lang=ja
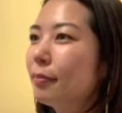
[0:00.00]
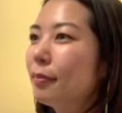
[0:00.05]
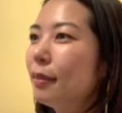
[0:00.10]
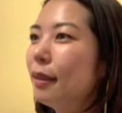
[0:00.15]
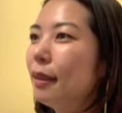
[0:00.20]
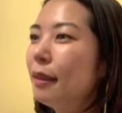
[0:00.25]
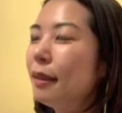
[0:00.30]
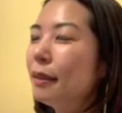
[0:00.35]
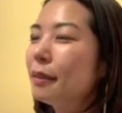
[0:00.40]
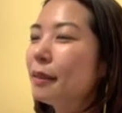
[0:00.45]

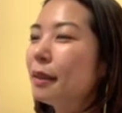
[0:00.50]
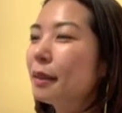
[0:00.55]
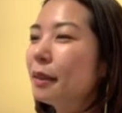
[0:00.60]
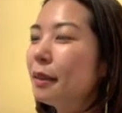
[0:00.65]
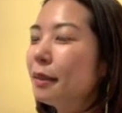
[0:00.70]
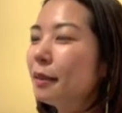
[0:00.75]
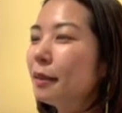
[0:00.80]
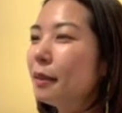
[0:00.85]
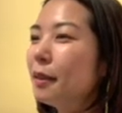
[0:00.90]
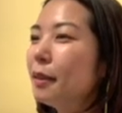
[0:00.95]
あれ、さっき
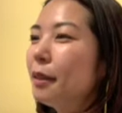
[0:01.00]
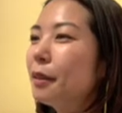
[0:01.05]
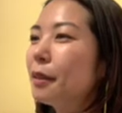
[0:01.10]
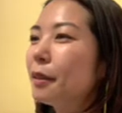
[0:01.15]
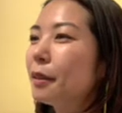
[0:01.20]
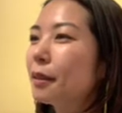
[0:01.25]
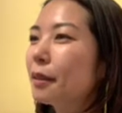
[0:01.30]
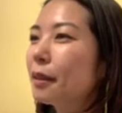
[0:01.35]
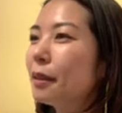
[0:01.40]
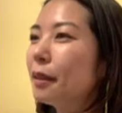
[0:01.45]
何入れ
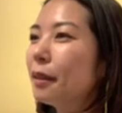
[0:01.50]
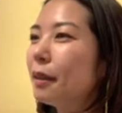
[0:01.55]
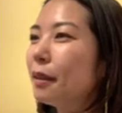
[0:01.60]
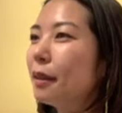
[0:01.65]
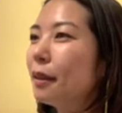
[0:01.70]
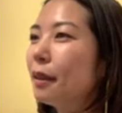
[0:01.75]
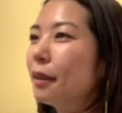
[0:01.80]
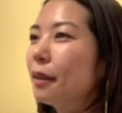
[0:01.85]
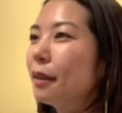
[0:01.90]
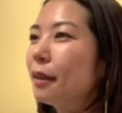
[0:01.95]
たっけ。あ、
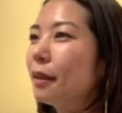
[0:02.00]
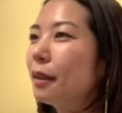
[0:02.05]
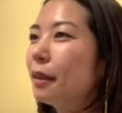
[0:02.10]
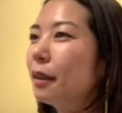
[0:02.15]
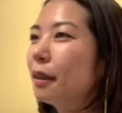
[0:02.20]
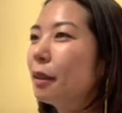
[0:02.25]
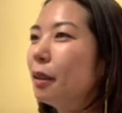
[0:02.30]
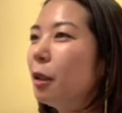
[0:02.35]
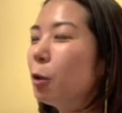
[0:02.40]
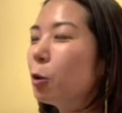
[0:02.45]

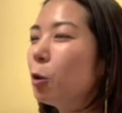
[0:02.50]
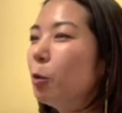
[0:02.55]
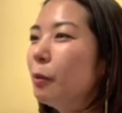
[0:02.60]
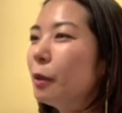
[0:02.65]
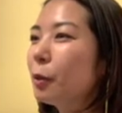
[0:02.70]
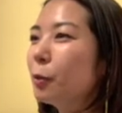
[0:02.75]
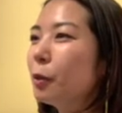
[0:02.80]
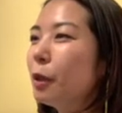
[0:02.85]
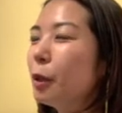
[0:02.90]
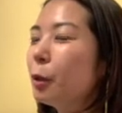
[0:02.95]
米
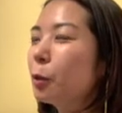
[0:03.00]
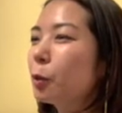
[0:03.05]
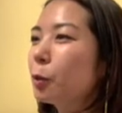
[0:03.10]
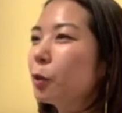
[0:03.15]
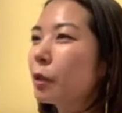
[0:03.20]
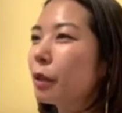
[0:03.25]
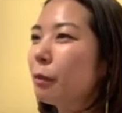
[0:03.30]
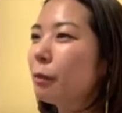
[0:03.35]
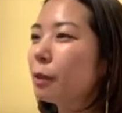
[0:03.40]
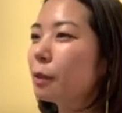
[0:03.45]
と肉と
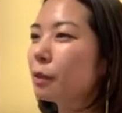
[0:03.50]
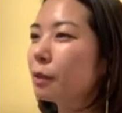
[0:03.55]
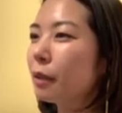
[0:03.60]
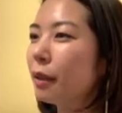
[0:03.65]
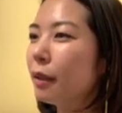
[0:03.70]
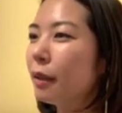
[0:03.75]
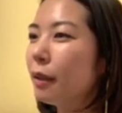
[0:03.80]
キャベツね。